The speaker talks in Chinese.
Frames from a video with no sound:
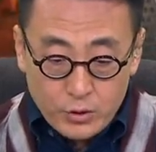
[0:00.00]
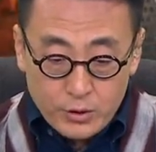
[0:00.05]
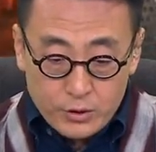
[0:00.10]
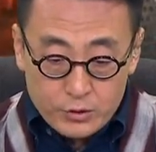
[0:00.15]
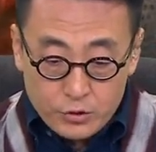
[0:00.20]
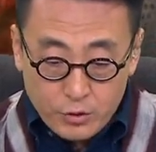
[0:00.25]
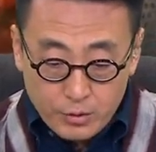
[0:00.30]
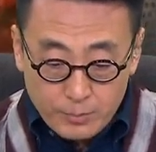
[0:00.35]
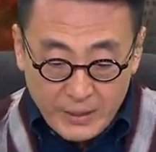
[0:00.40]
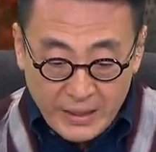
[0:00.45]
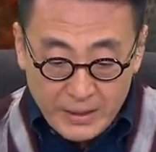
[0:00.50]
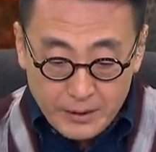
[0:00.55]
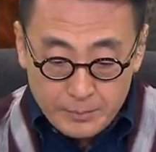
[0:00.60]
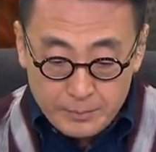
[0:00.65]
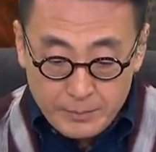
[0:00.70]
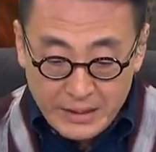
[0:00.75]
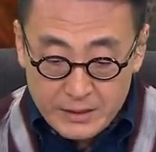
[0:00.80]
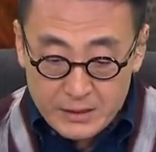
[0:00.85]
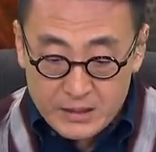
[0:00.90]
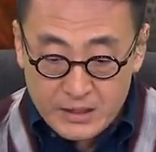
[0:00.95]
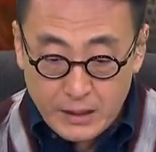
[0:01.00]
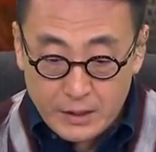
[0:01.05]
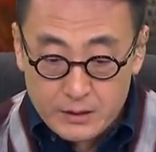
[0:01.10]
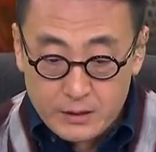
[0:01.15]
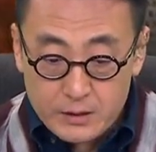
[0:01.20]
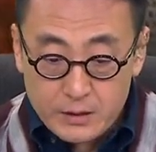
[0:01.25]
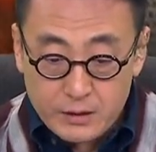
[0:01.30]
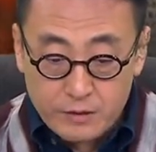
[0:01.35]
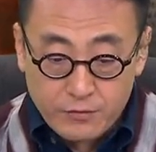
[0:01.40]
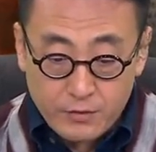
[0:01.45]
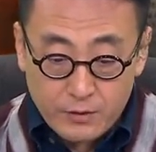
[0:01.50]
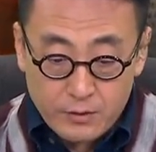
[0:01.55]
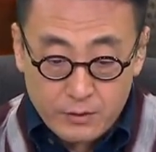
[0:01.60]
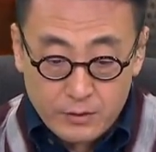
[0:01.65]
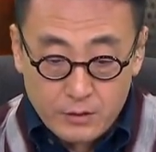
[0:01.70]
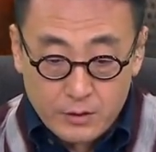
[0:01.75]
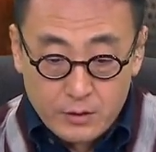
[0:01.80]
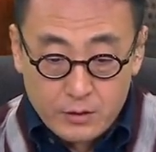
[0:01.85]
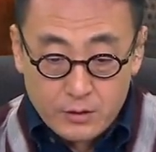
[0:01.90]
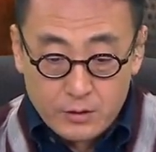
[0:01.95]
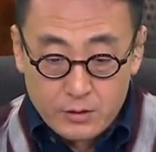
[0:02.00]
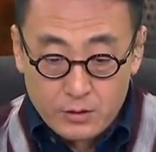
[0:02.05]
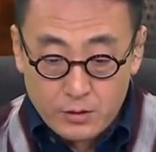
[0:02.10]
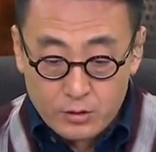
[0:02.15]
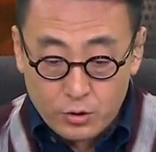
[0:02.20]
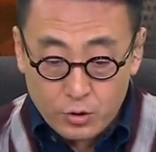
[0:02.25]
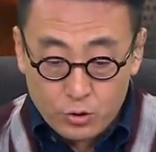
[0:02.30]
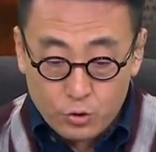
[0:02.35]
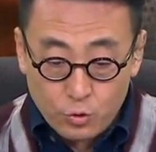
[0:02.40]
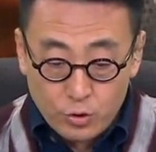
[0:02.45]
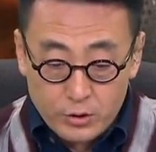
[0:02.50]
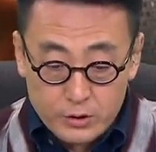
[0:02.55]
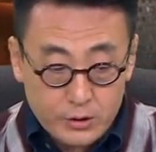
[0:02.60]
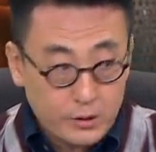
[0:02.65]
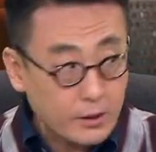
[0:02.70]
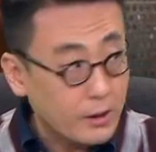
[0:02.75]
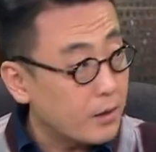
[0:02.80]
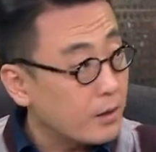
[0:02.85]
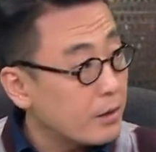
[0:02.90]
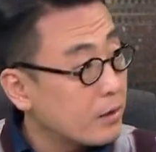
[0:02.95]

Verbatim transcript: 我跟你说埋埋钱的地方，那多着呢。